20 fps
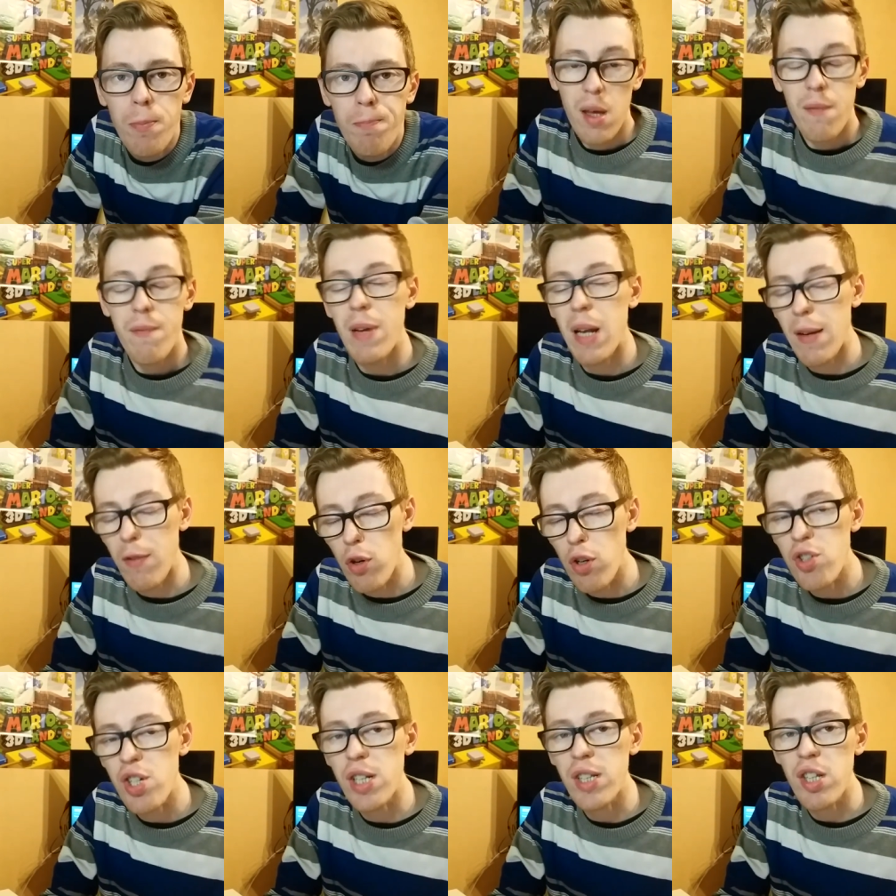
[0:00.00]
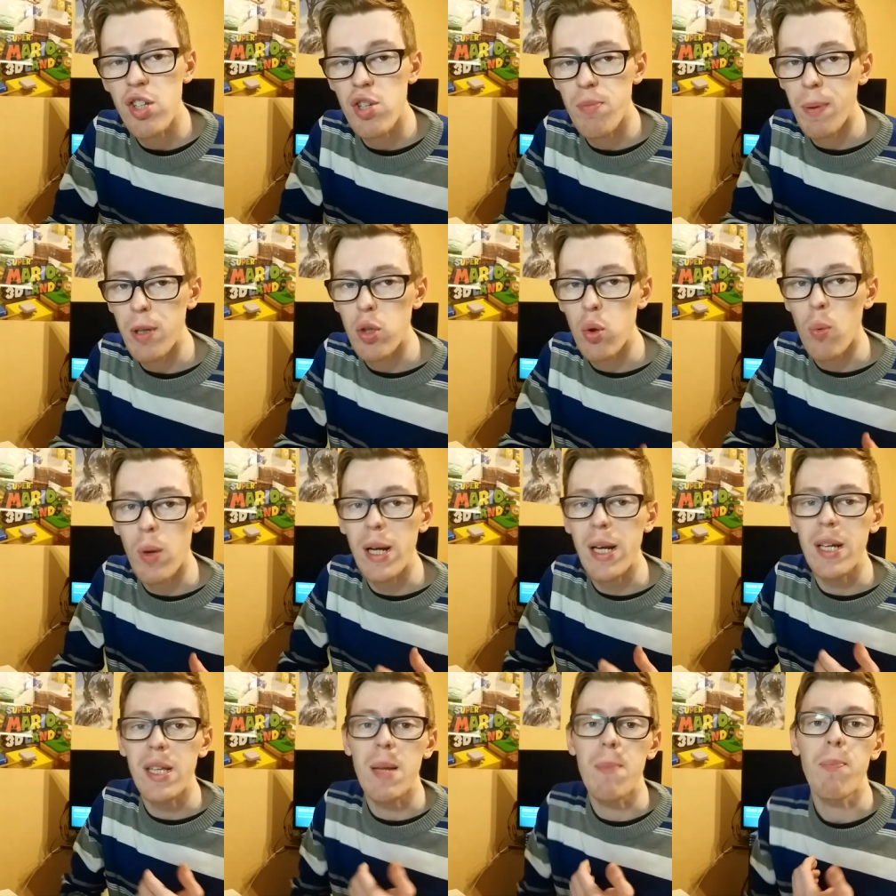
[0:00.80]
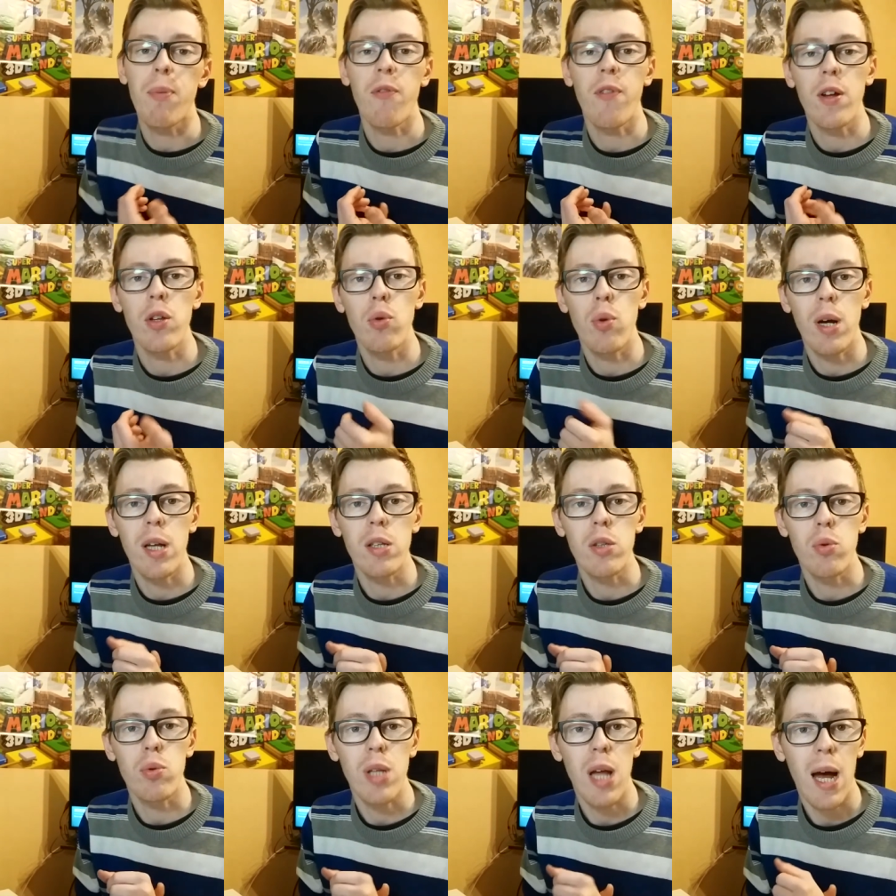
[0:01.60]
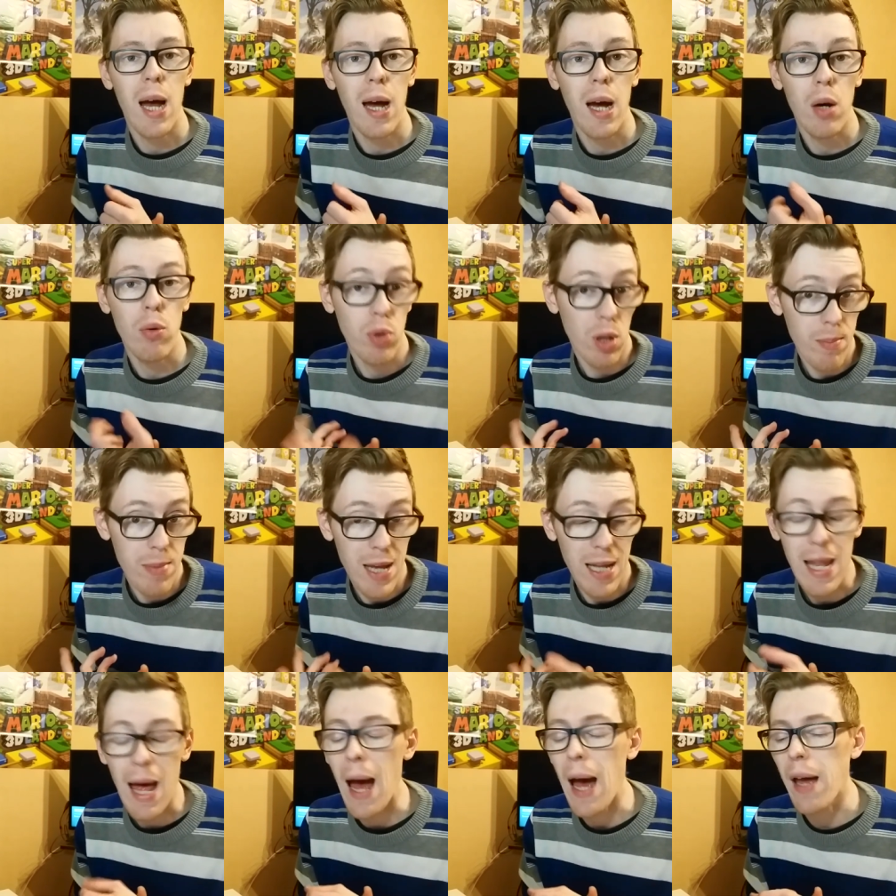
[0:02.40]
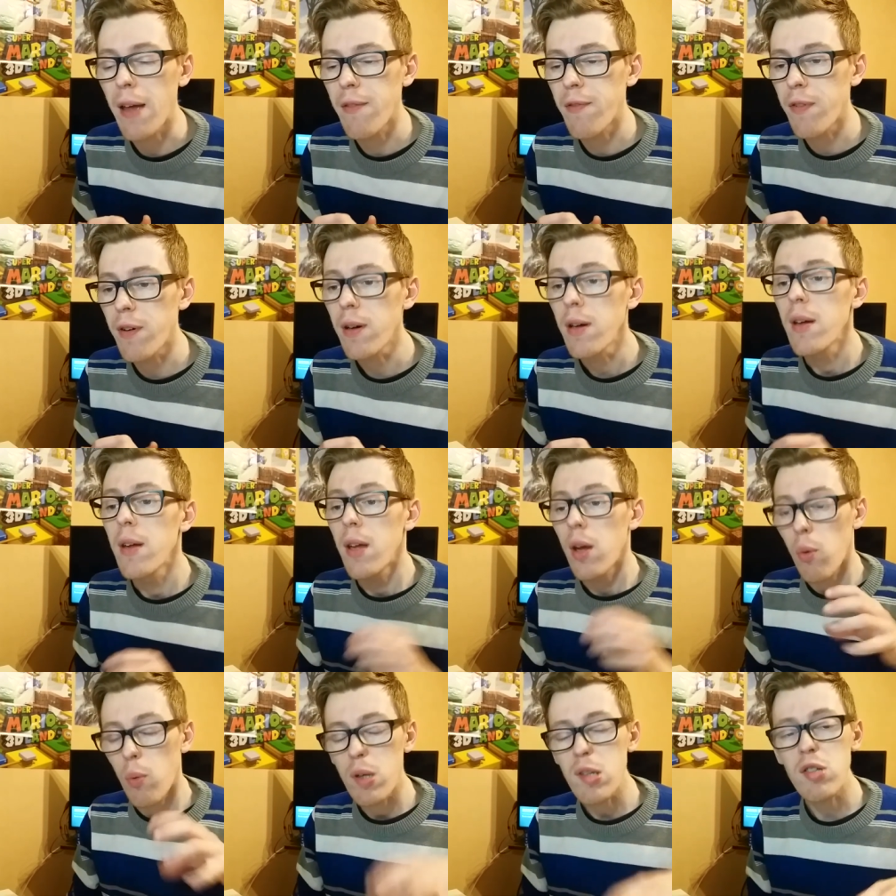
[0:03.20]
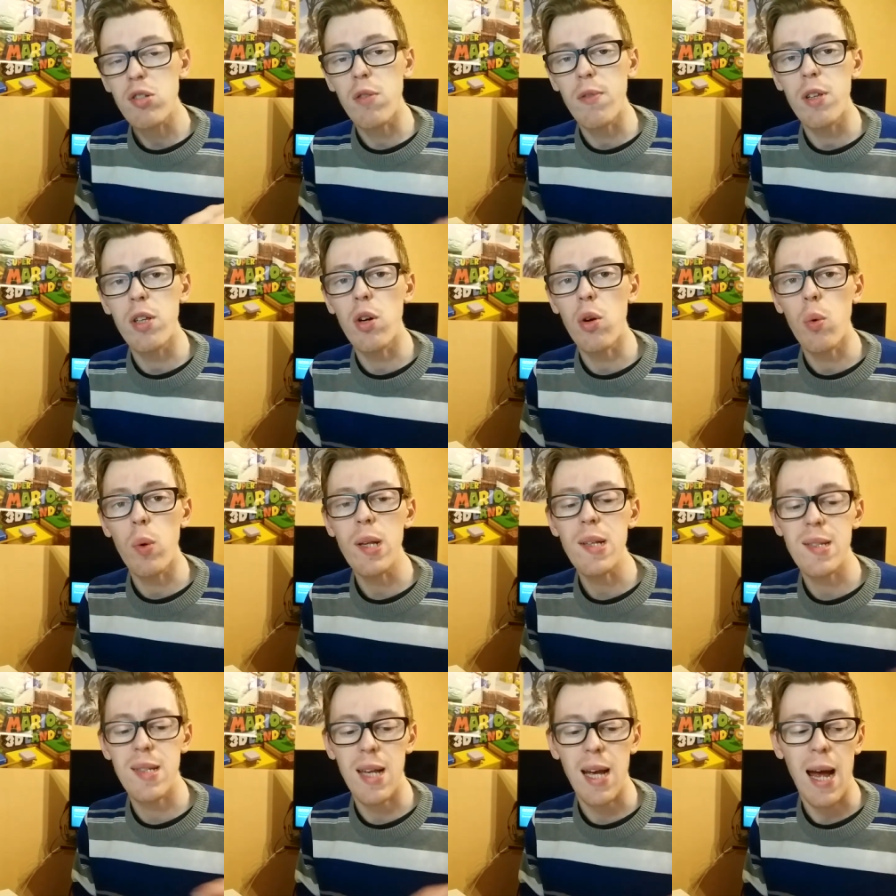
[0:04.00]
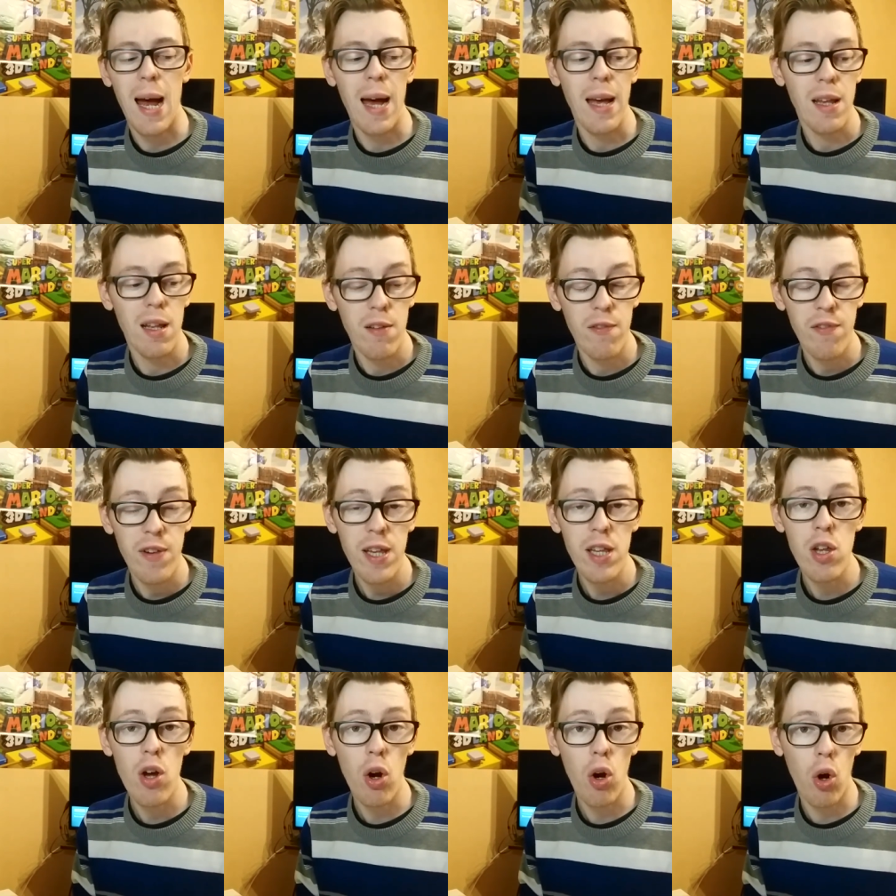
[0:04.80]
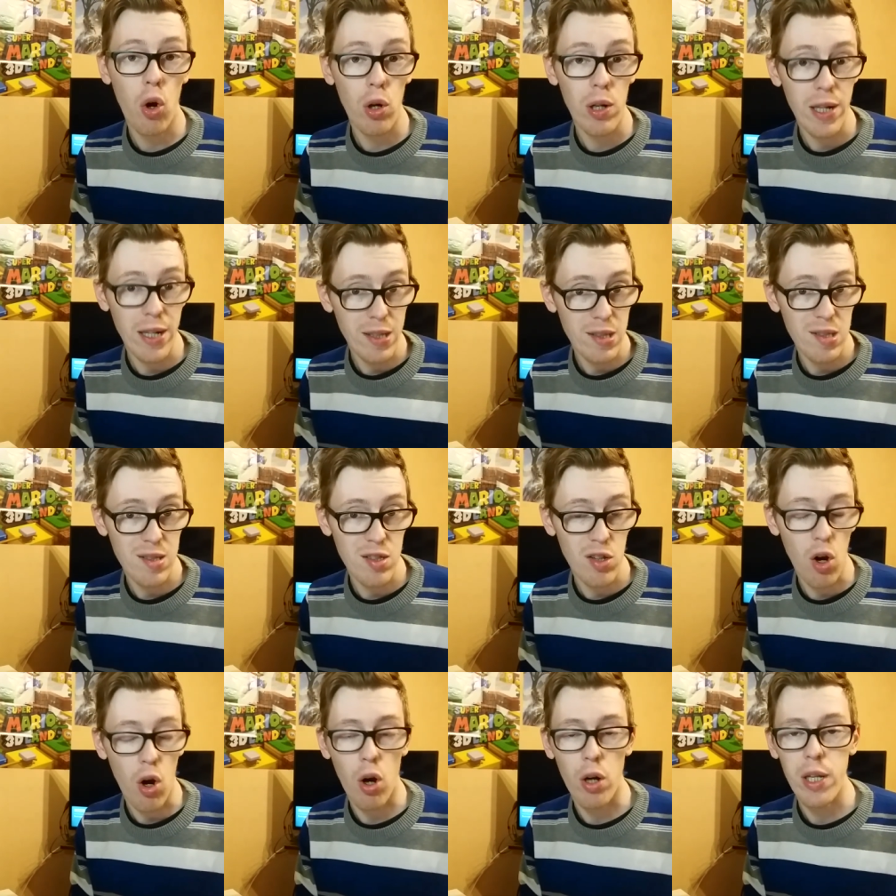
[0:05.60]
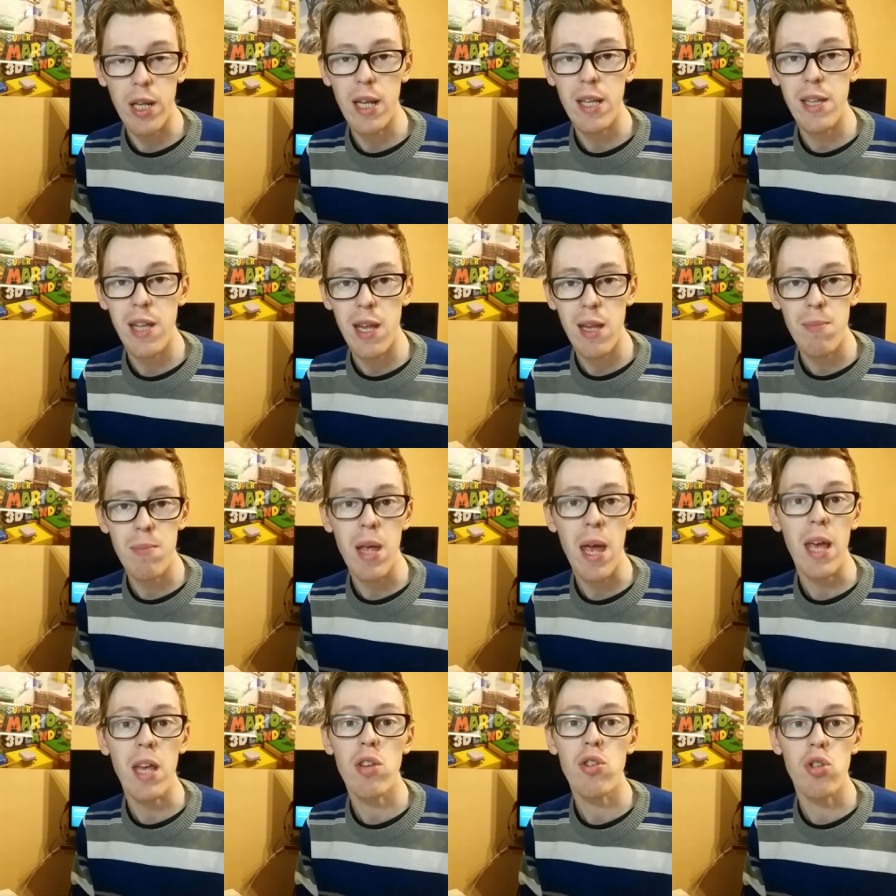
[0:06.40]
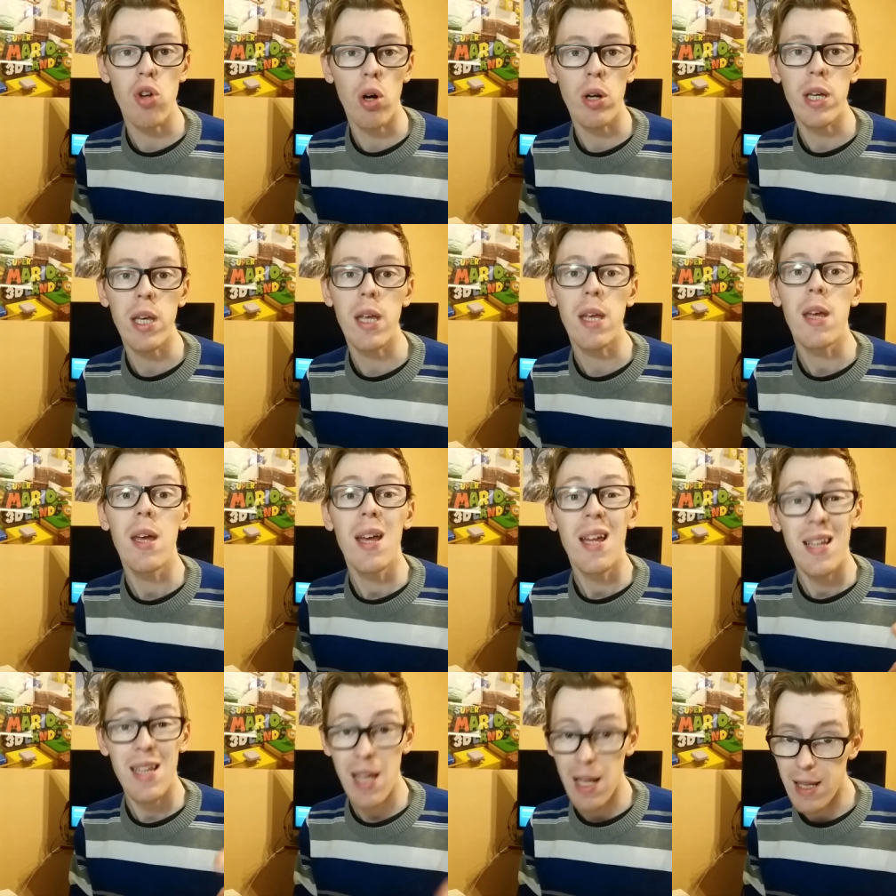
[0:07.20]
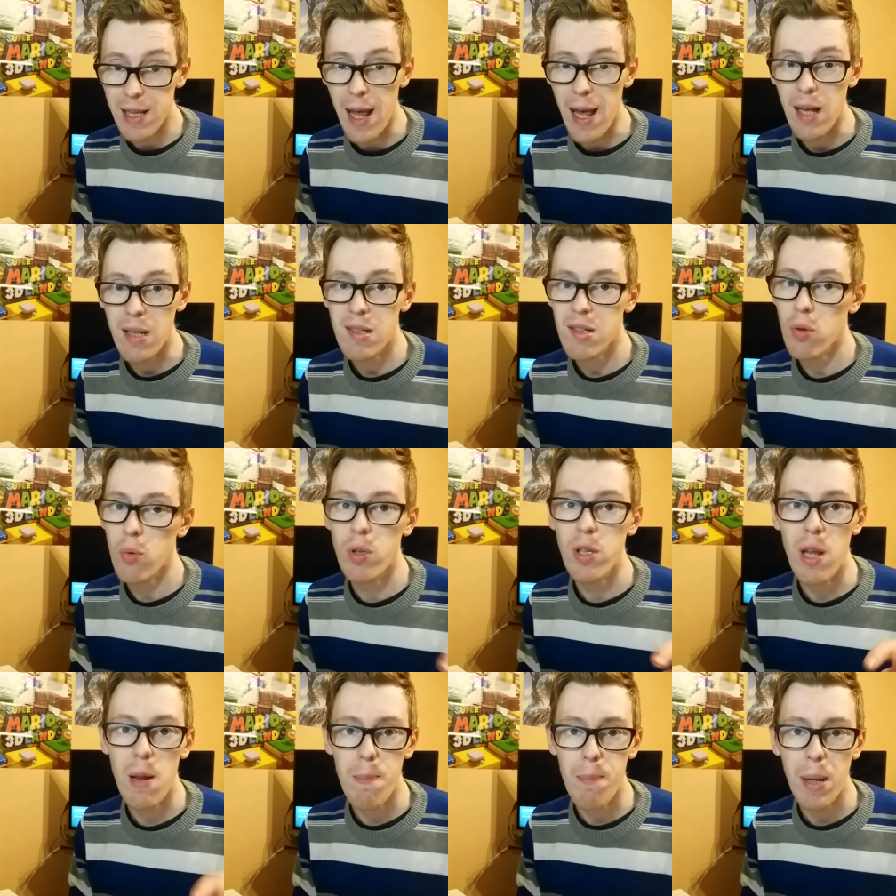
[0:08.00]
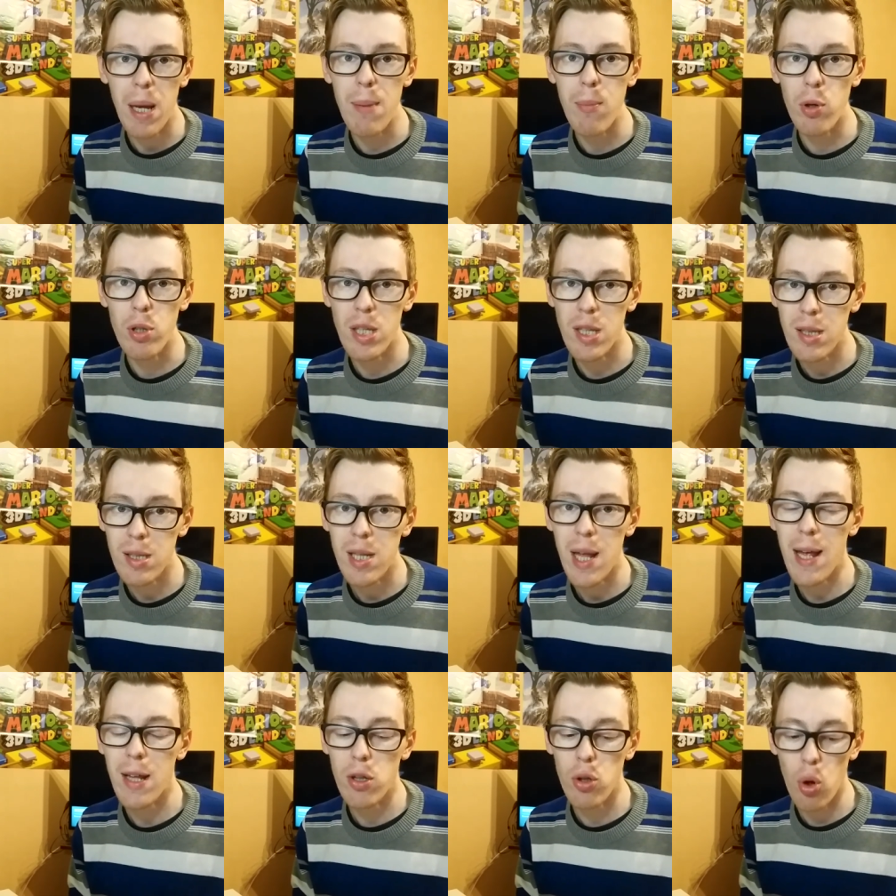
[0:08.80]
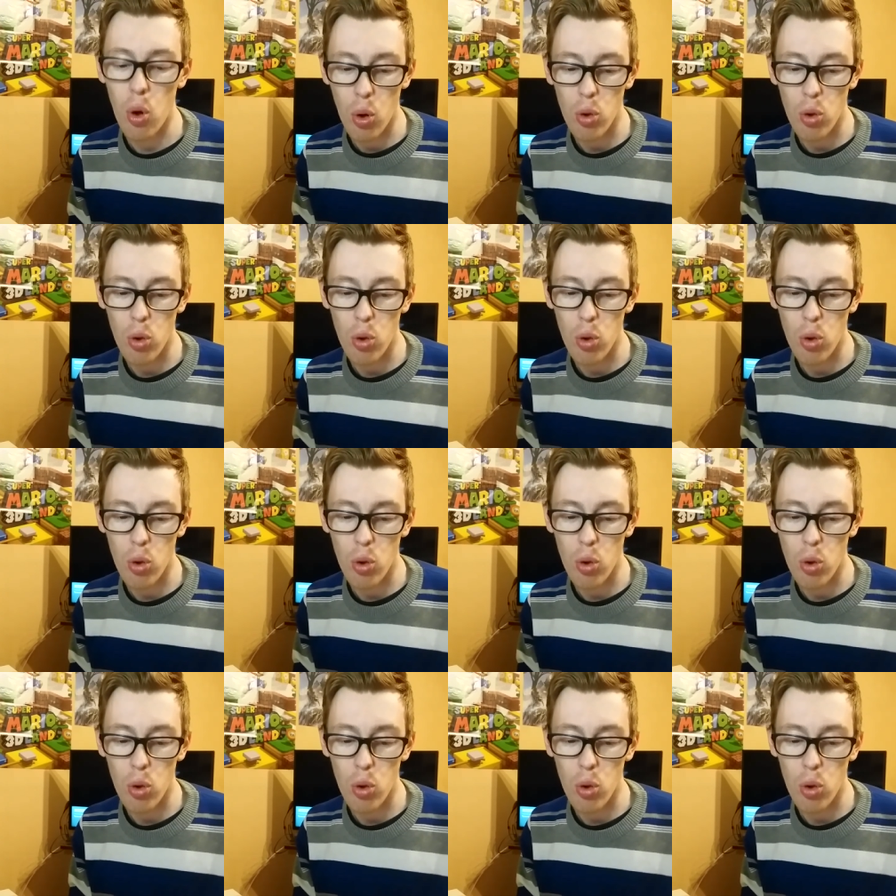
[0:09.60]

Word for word: Ve l'avevo già anticipato qualche tempo fa durante una, una, mia live, questo video qui sarà il video collezione dei miei giochi del NES, quindi il primo Nintendo